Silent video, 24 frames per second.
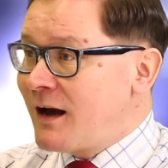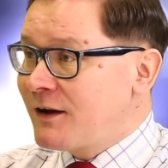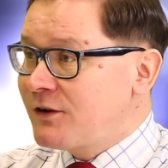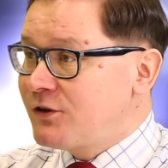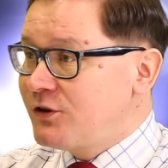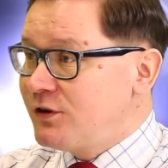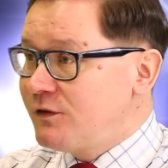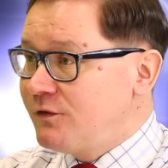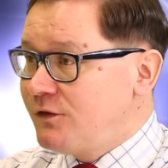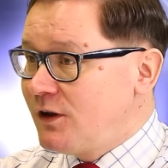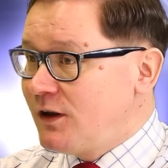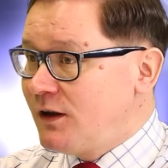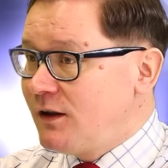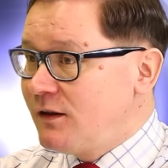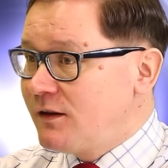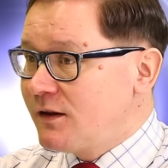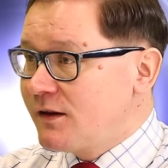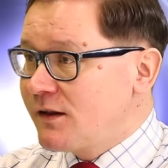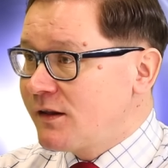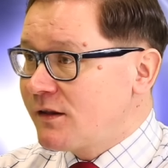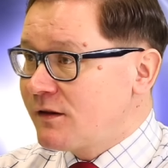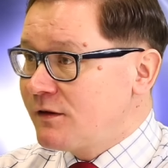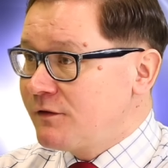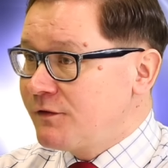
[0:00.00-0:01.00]
aktywnie i
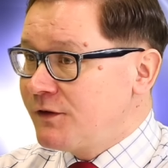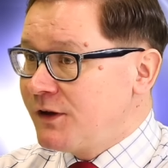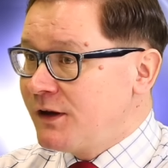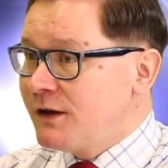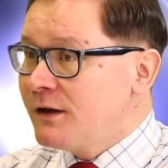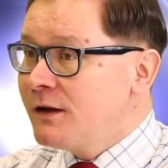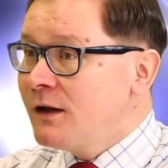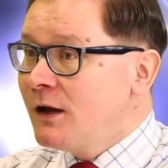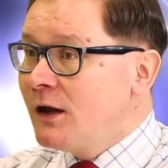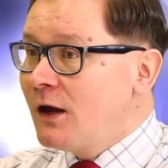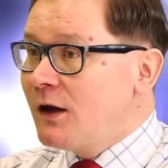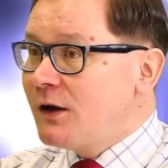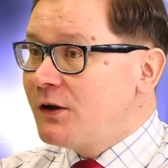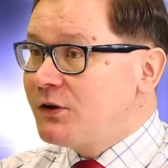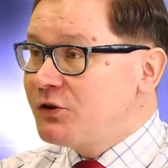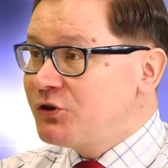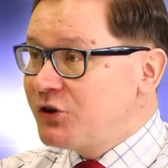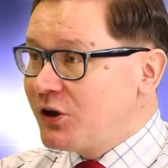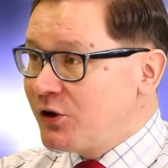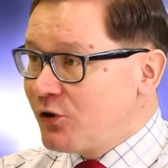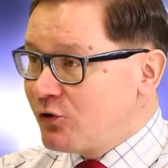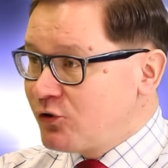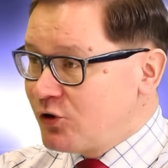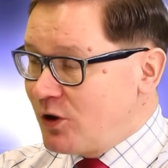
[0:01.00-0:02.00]
intensywnie.
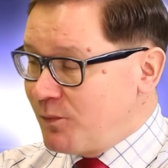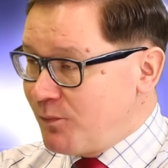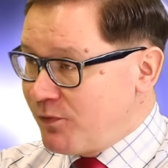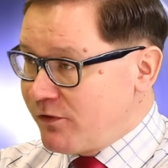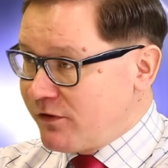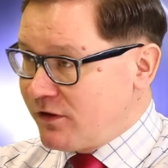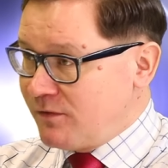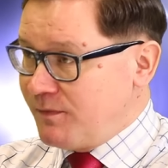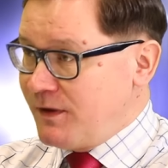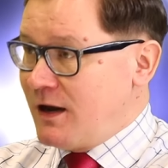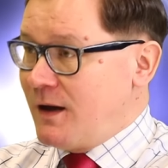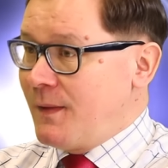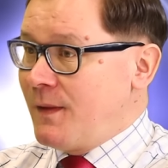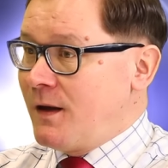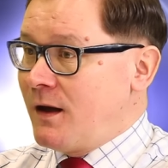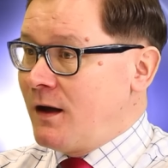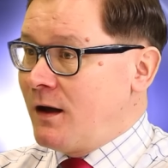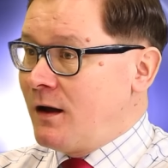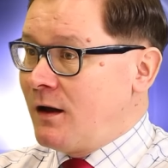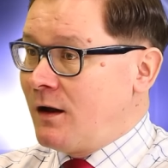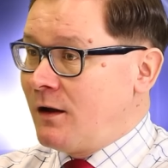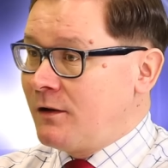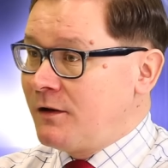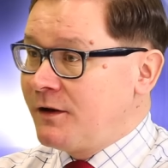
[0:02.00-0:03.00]
Tego typu
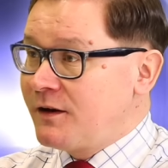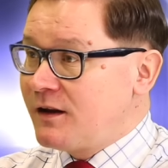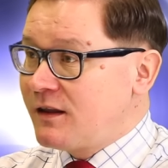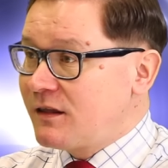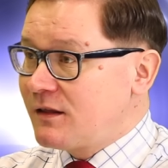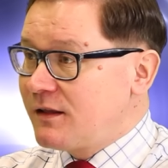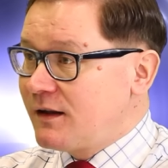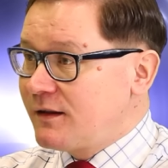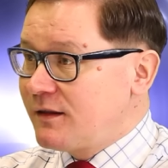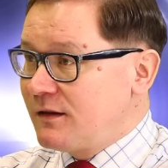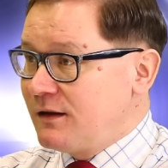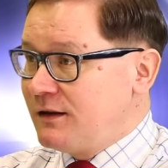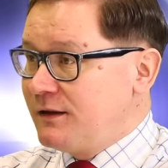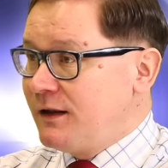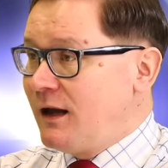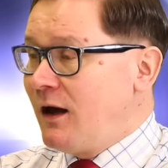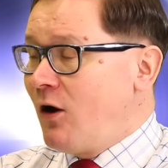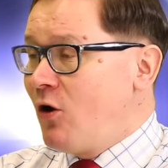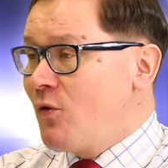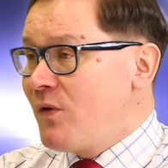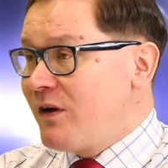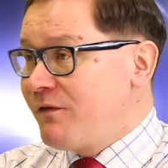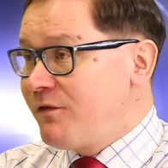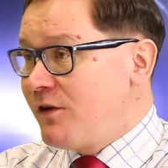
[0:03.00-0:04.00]
zmiana
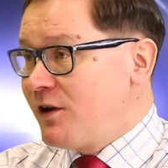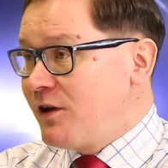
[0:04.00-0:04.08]
legislacyjna, ona